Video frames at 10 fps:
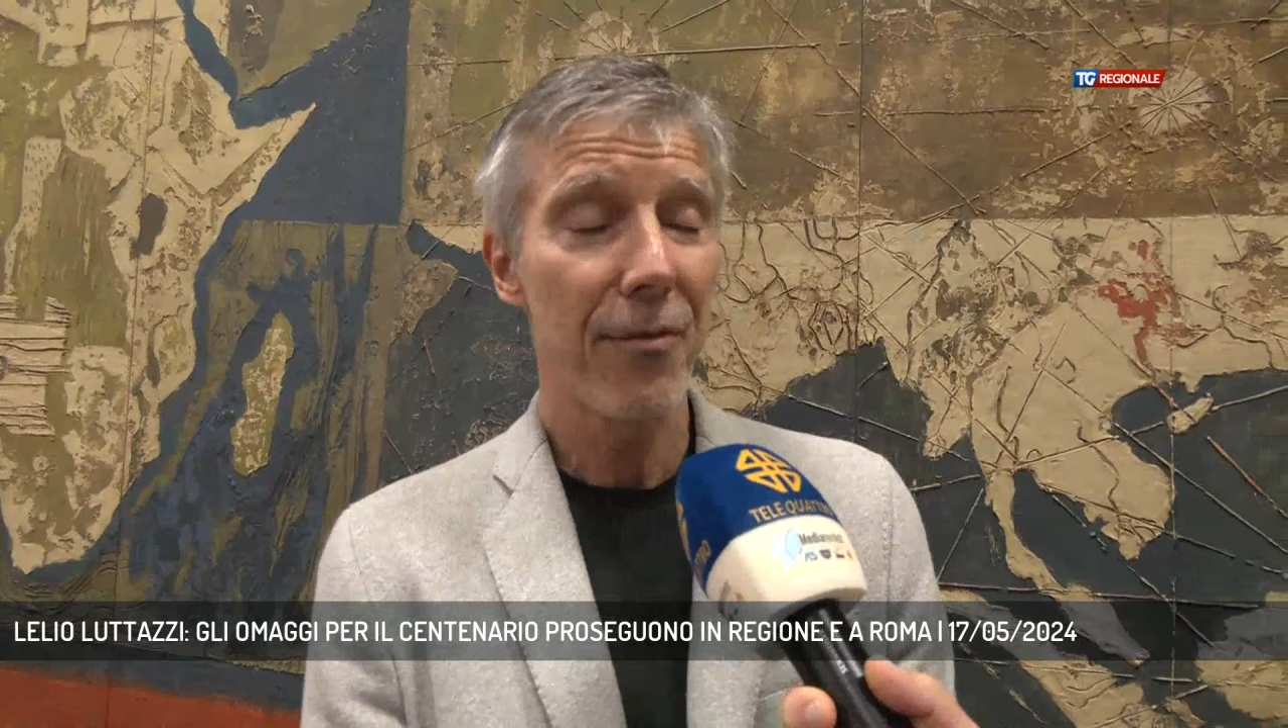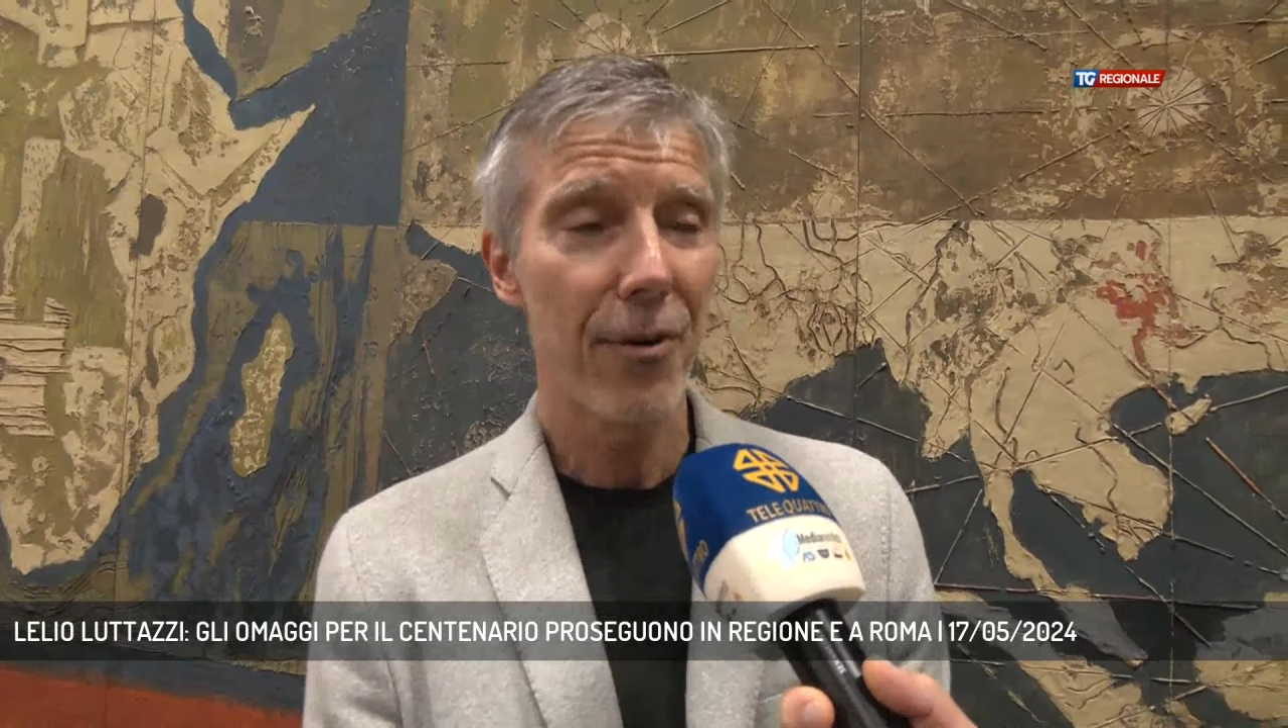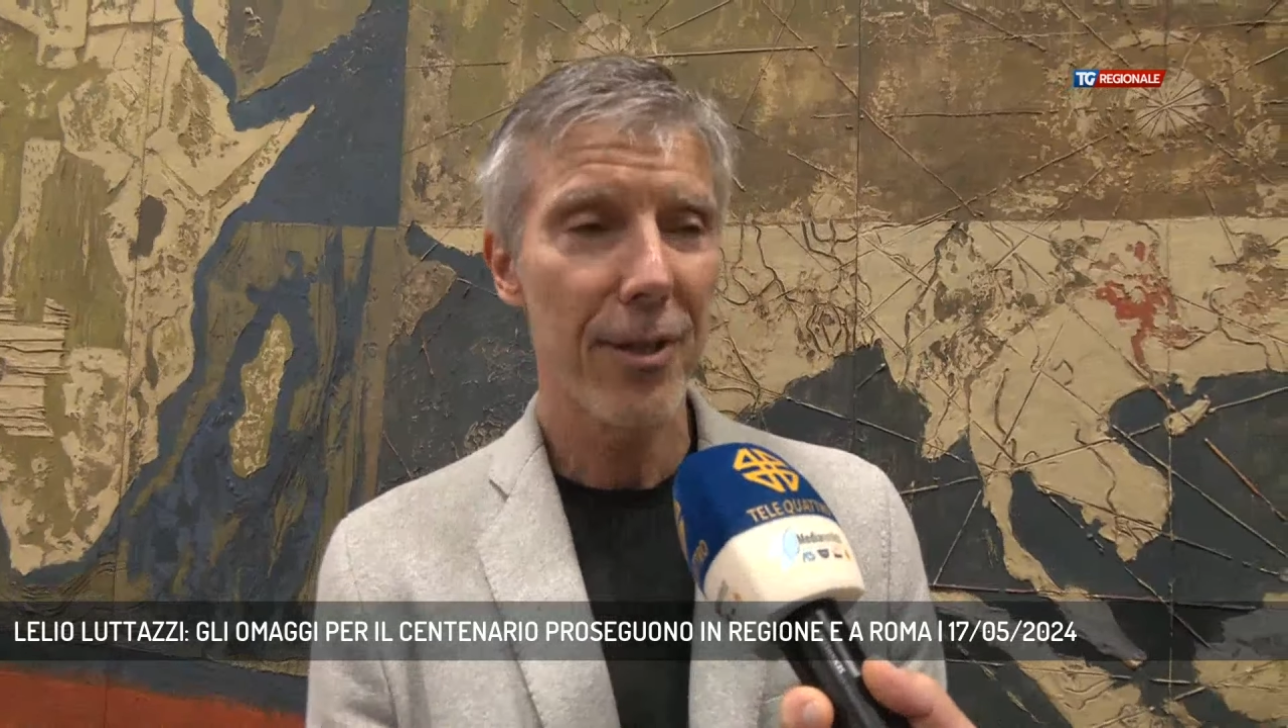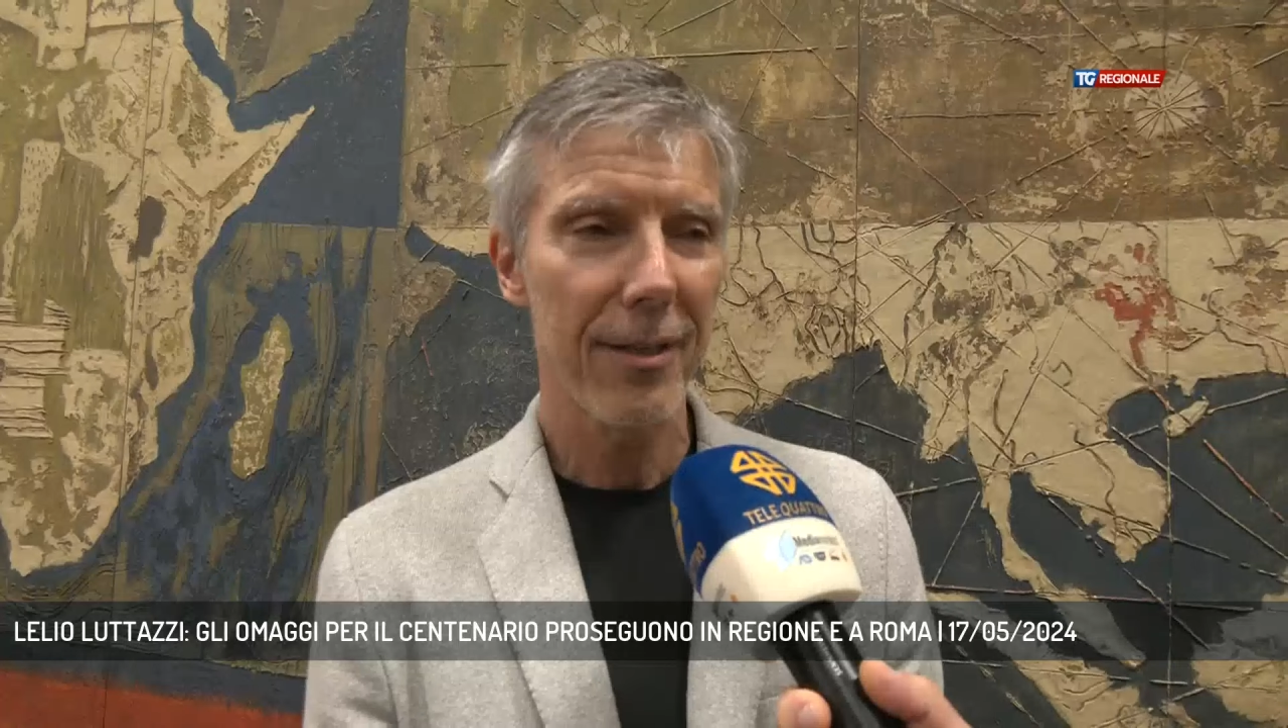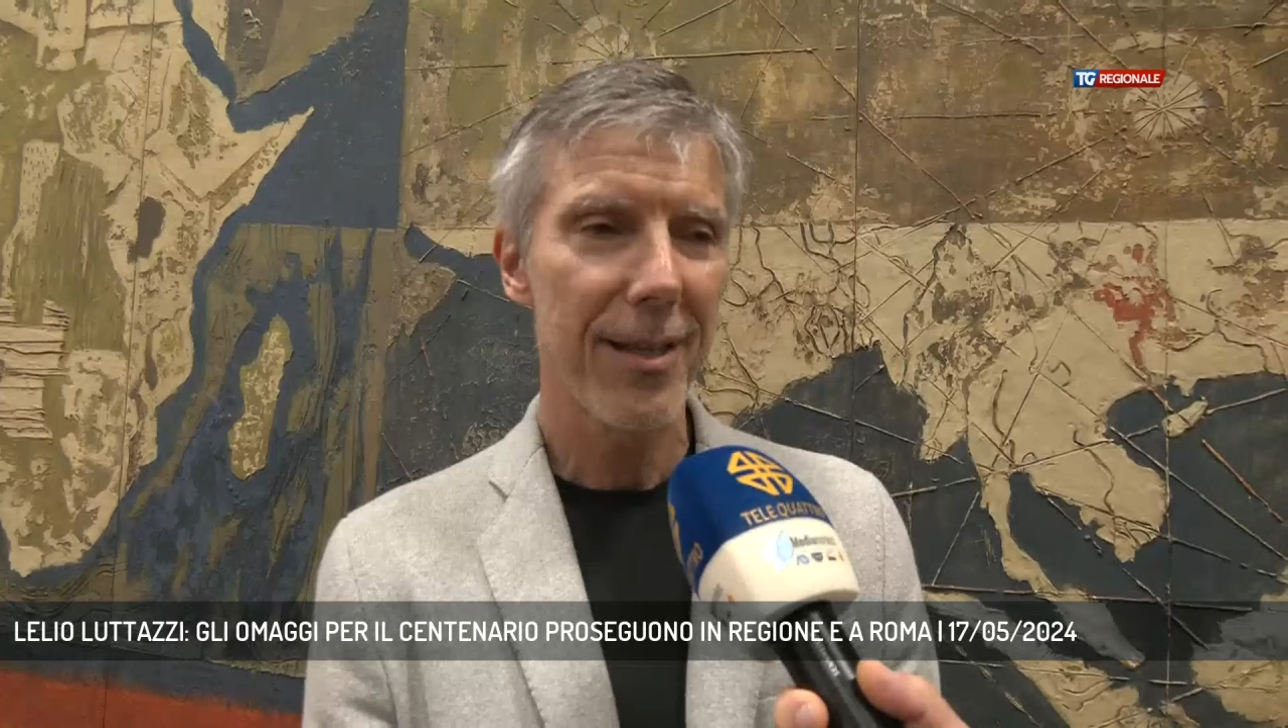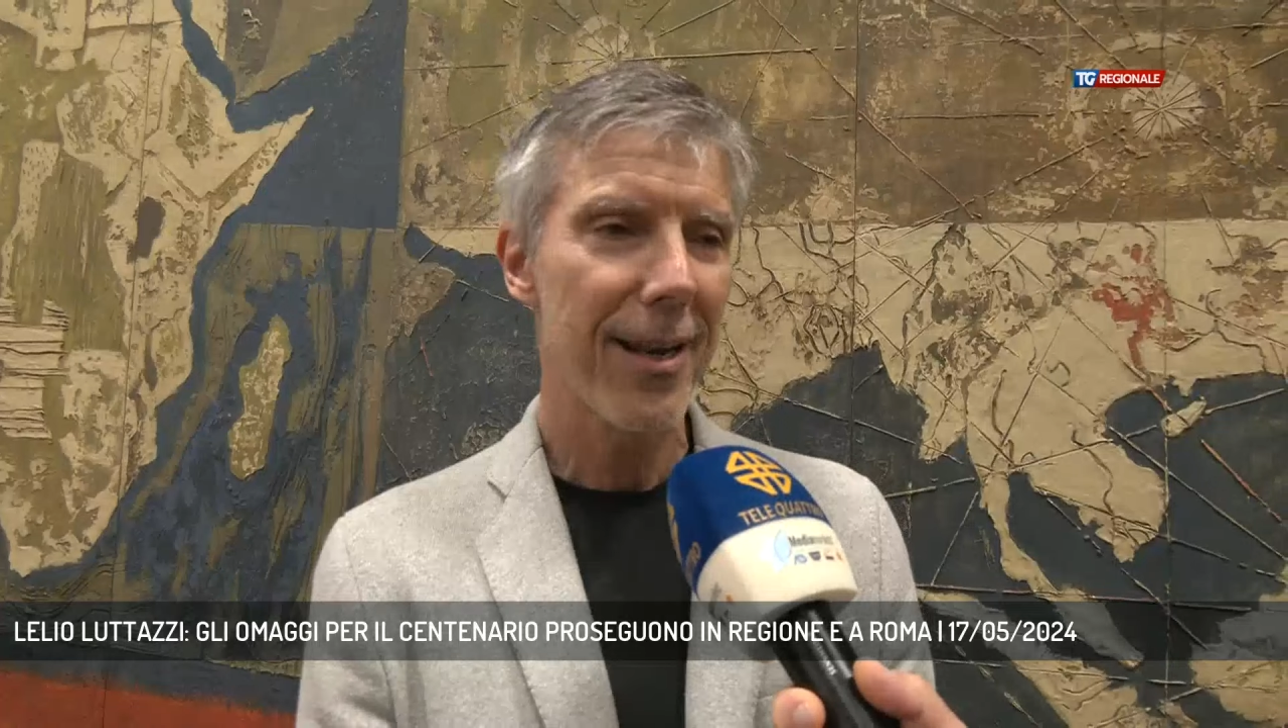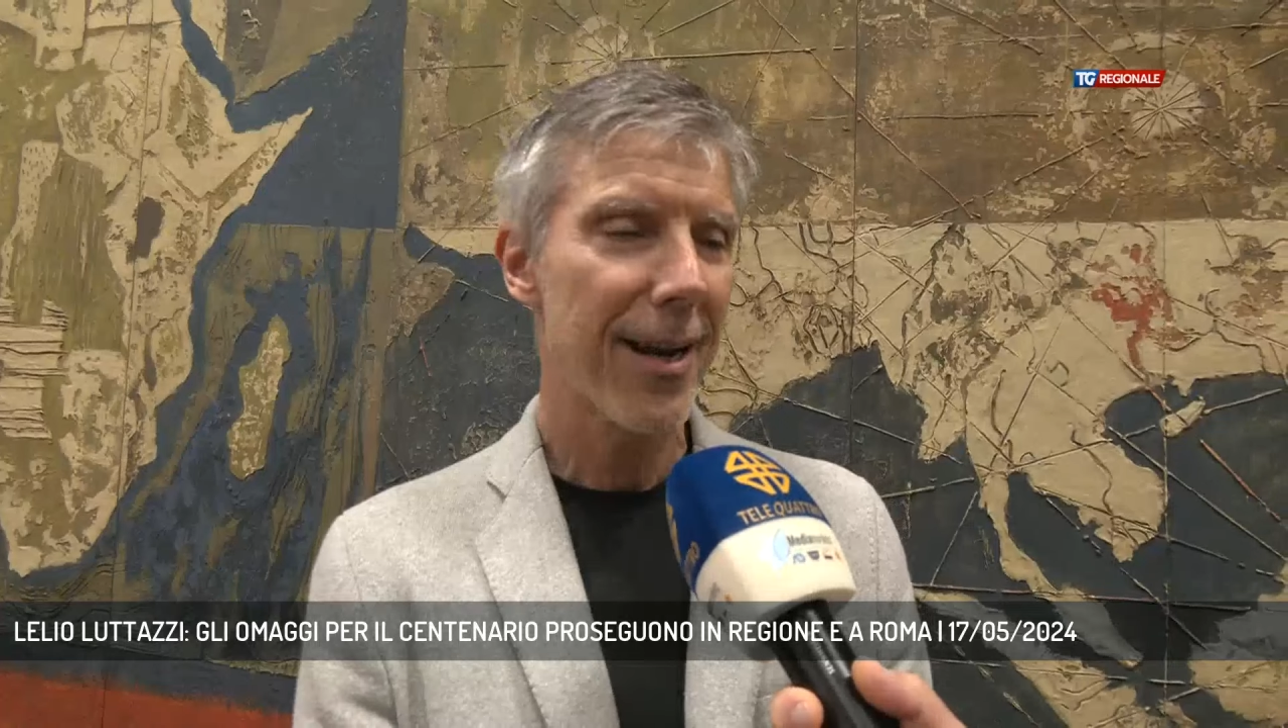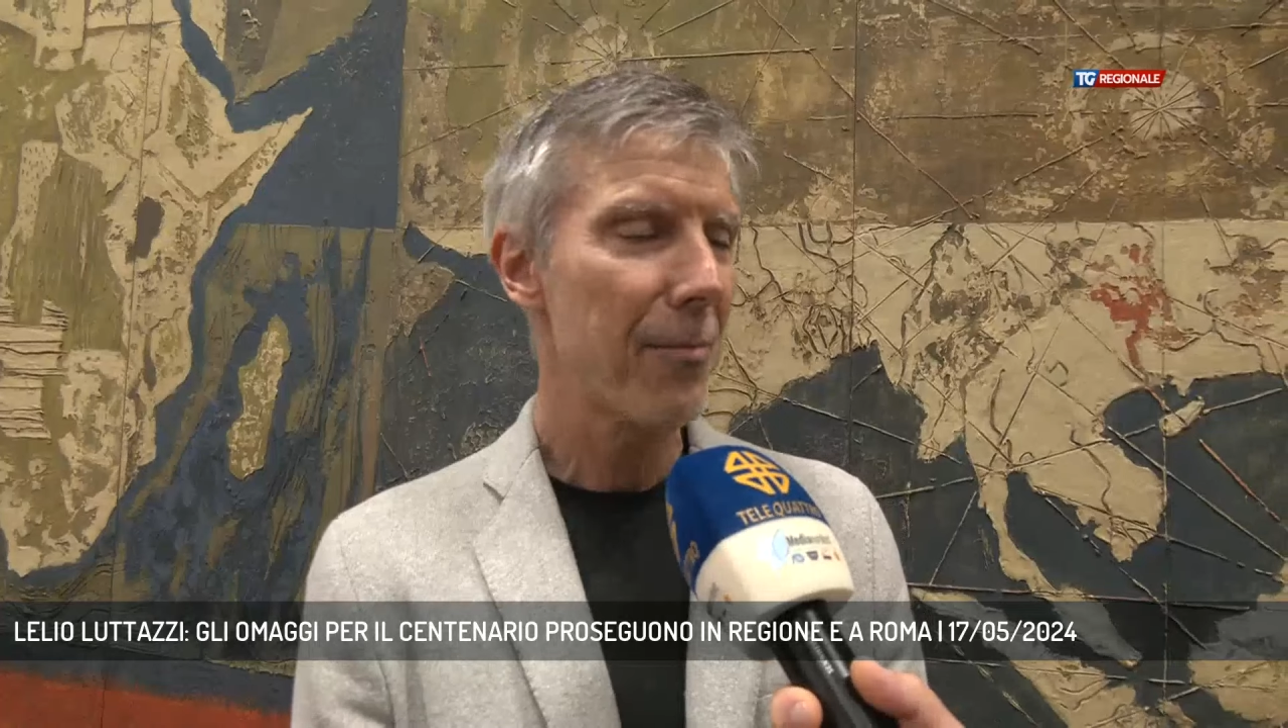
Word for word: forti del